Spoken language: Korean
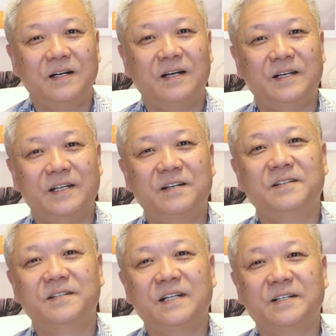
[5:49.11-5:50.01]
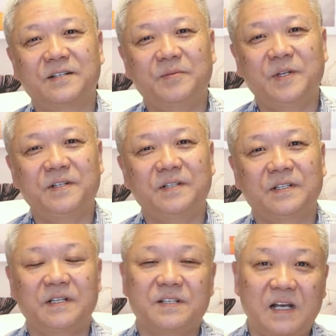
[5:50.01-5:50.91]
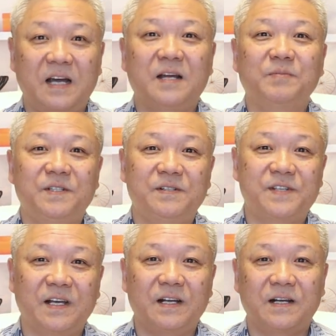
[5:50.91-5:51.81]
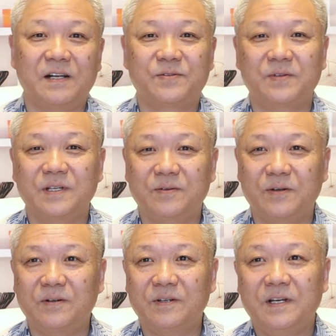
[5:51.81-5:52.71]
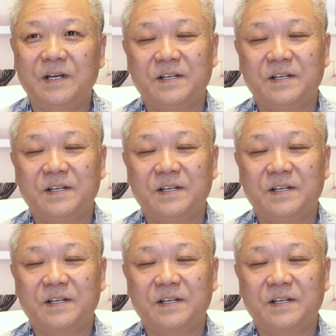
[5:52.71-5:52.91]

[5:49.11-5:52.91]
아, 예를 든다 그러면은 사람들을 생각할 수 있고